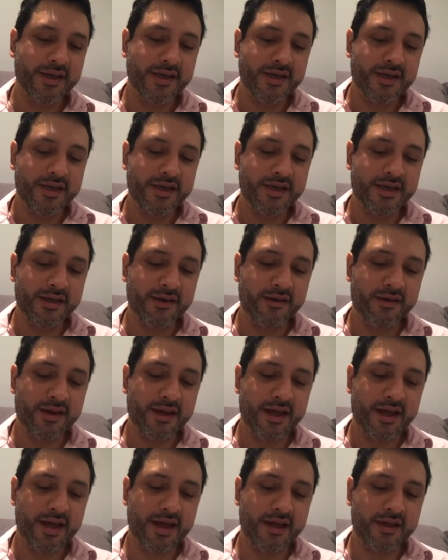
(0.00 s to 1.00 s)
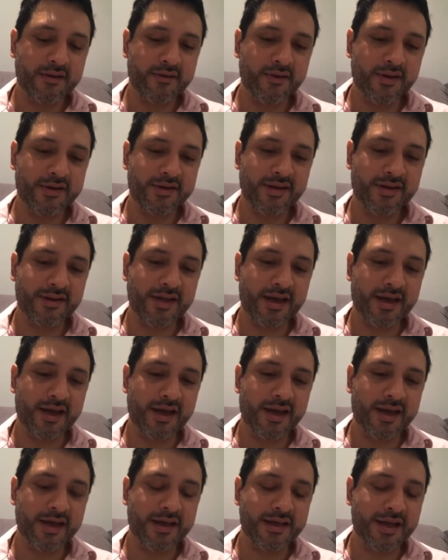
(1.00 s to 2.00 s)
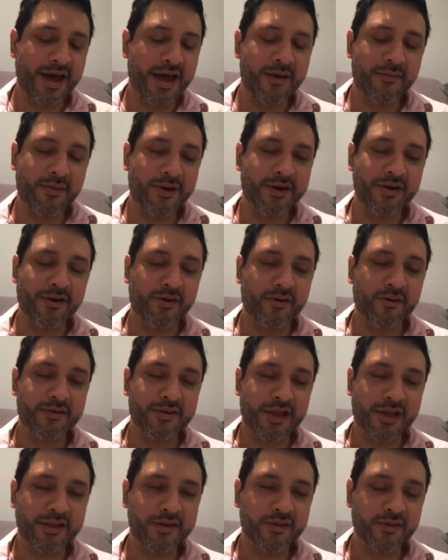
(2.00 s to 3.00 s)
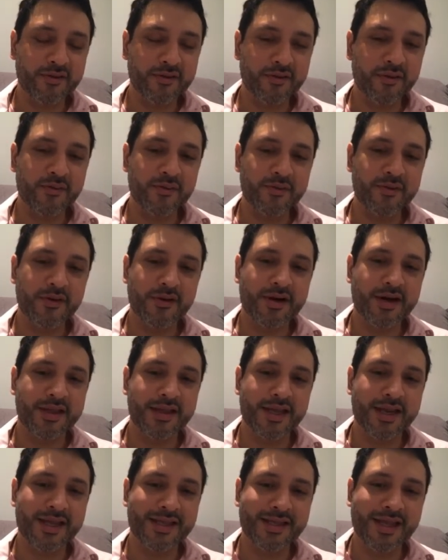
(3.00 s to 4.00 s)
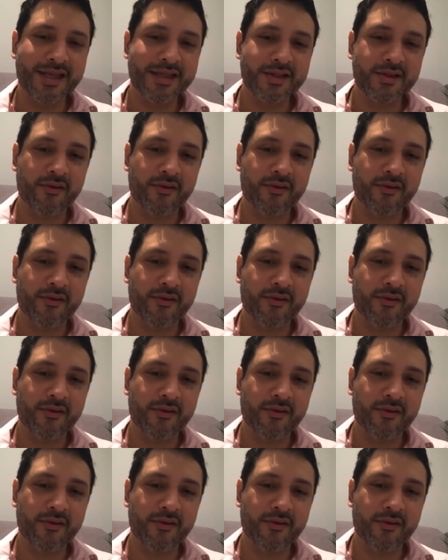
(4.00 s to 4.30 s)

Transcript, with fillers: de verdad no es hasta que ya, bueno, con tantos no uno generé tantos